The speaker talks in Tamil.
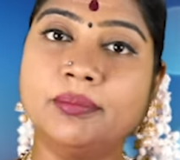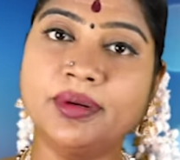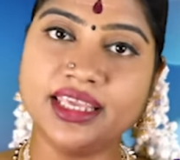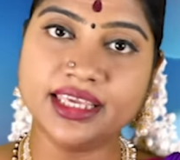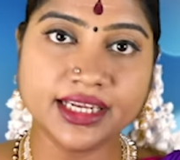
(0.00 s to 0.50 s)

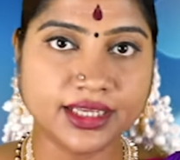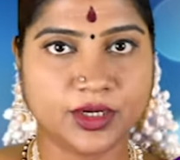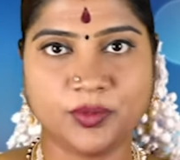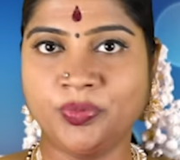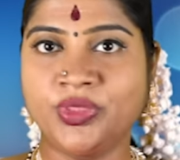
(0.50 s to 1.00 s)
எப்படி
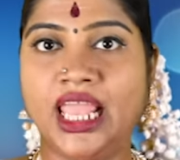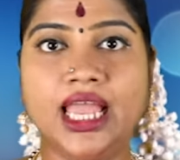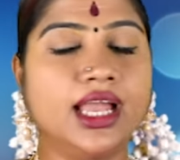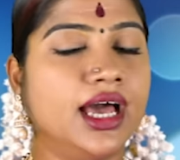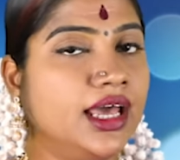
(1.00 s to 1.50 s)
இருக்கணும்
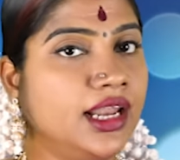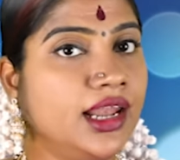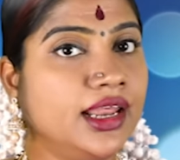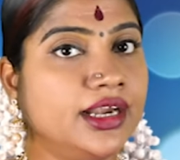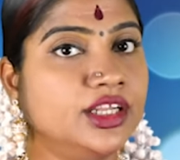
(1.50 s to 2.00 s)

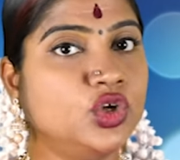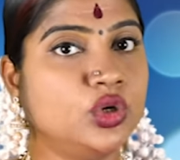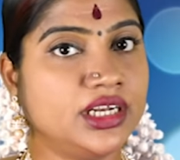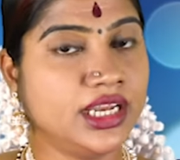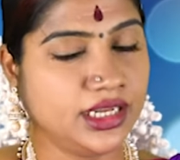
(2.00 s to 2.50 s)
காலையில் எழுந்த
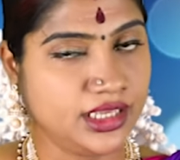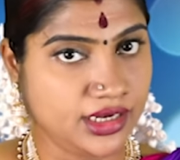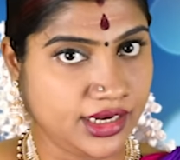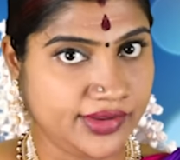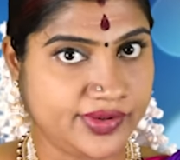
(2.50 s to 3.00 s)
உடனே
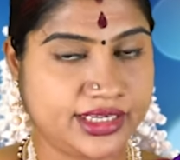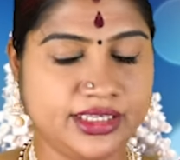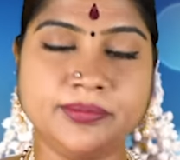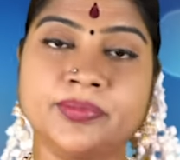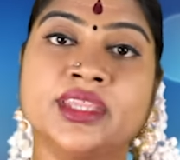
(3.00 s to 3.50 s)
நீராடி
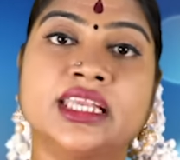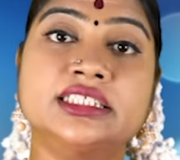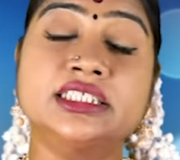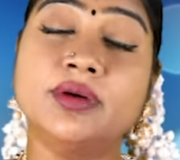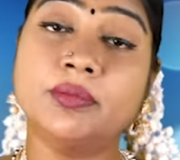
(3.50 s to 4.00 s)
விட்டு
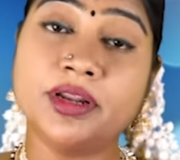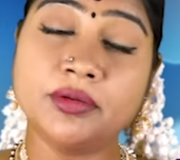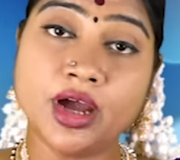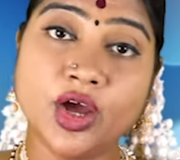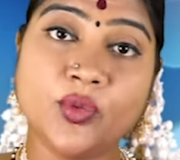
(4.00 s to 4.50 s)

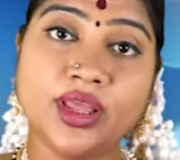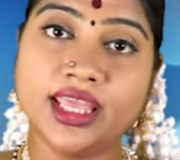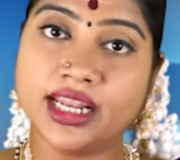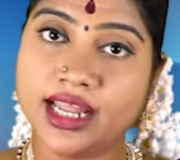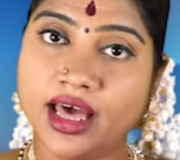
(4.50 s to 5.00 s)

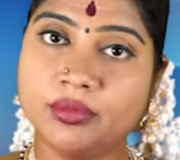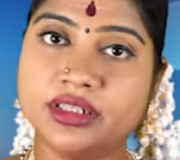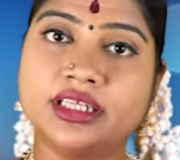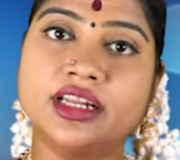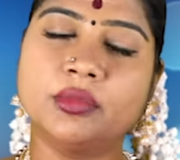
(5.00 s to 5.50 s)
சிவபெருமானுடைய
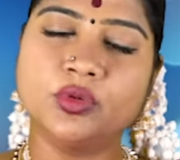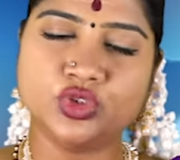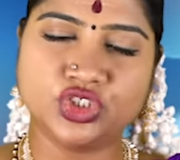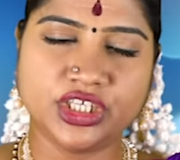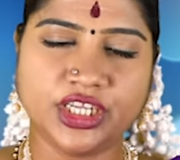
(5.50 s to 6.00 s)
நாமத்தை நாம்
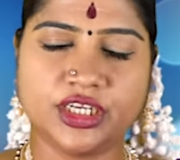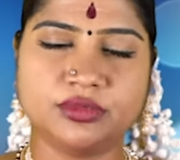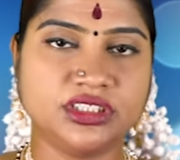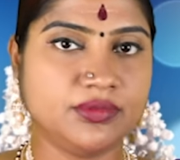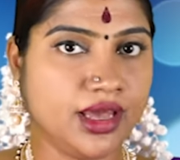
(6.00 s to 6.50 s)

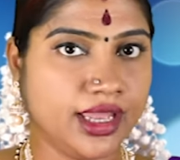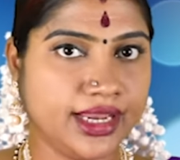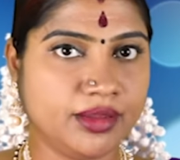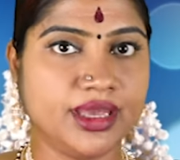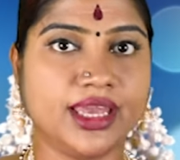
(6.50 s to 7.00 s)
உச்சரிக்கணும்
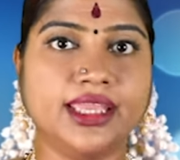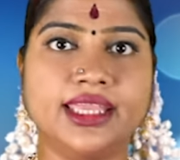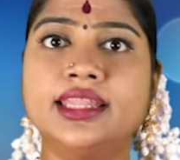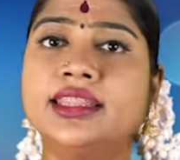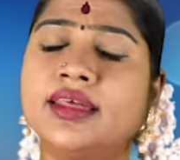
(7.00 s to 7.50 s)
சிவாய நமக
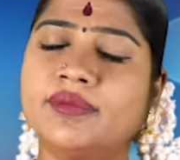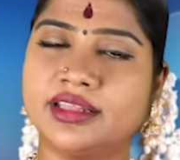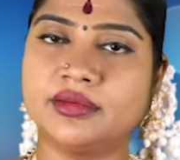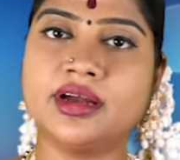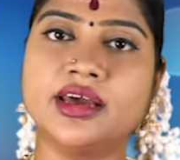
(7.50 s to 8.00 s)
எந்த
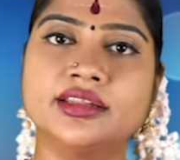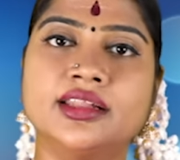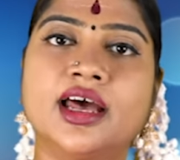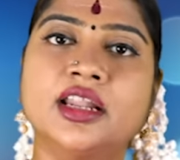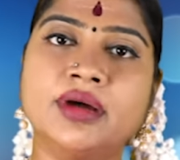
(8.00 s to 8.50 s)
விரதமாக
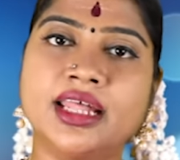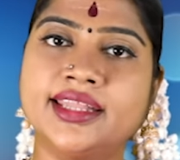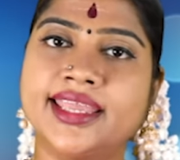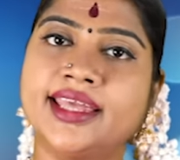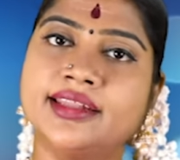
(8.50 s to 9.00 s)
இருந்தாலும்
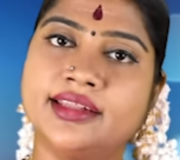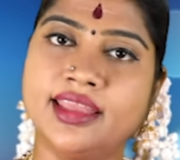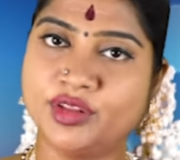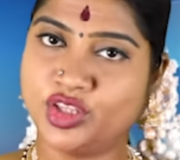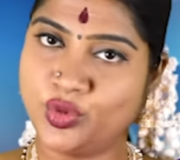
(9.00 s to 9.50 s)
அன்றைக்கு அந்த
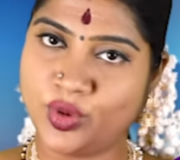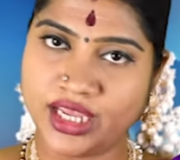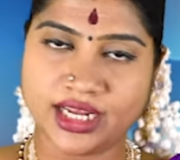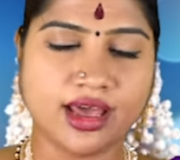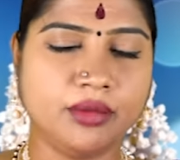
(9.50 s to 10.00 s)

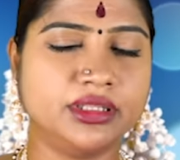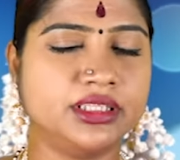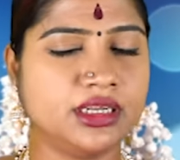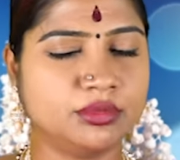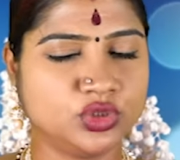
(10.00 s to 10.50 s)
தெய்வத்தினுடைய
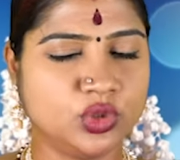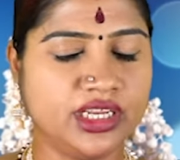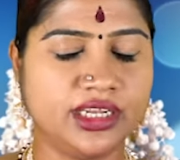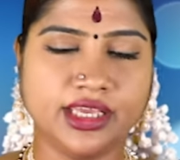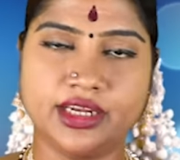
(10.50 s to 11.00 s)
நாமத்தை நம்ம
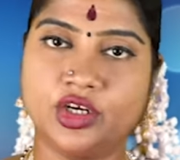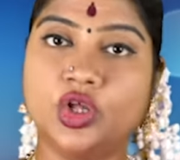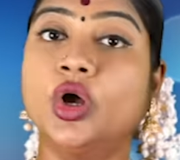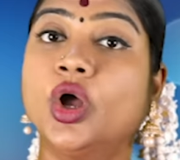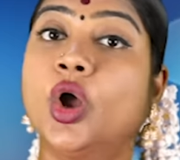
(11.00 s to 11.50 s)
சொல்லிகிட்டே
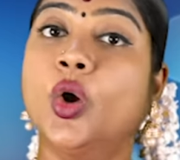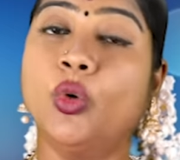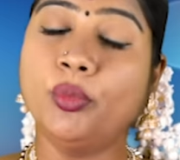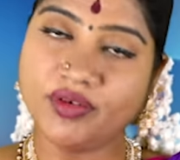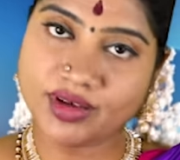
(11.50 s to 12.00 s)
இருக்கணும்
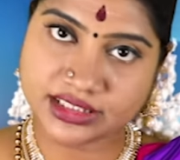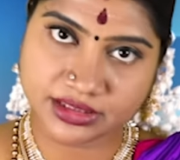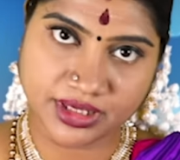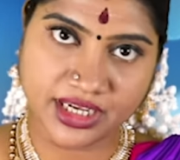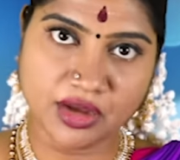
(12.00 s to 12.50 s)

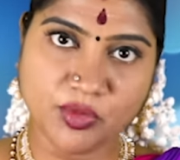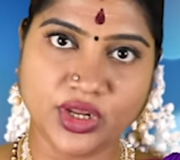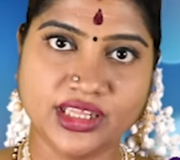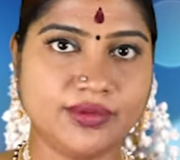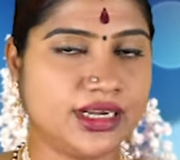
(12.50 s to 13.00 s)
உபவாசம் இருக்க
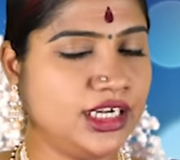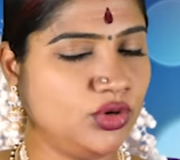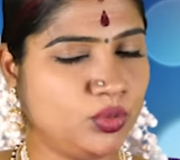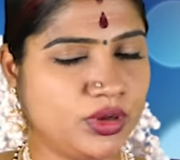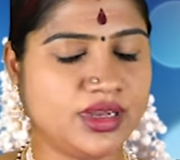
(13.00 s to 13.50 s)
முடிந்தவர்கள்
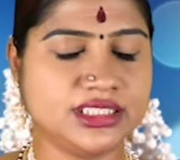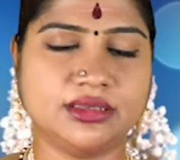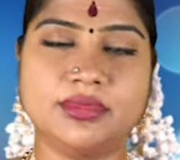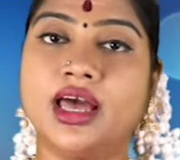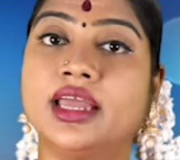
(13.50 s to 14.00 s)

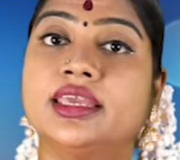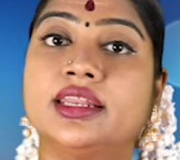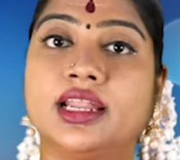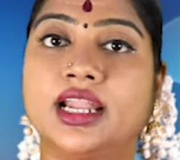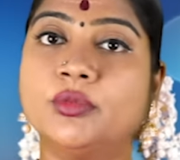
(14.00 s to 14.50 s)
உபவாசமாக
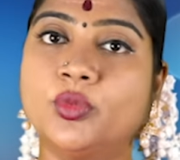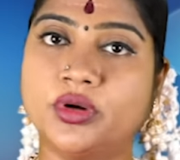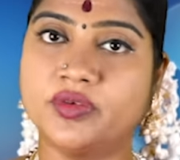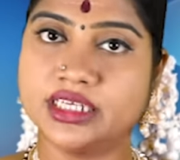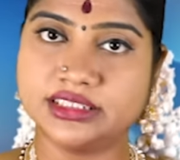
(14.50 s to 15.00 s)
இருக்கலாம்
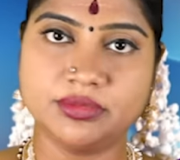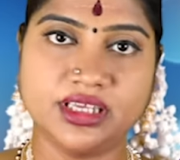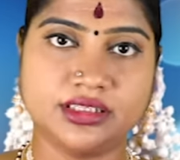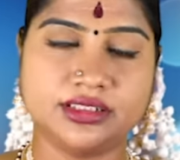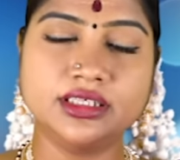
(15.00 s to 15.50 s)
உபவாசம்
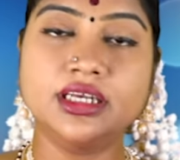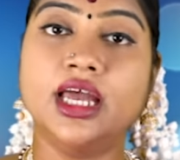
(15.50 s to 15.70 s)
இருந்து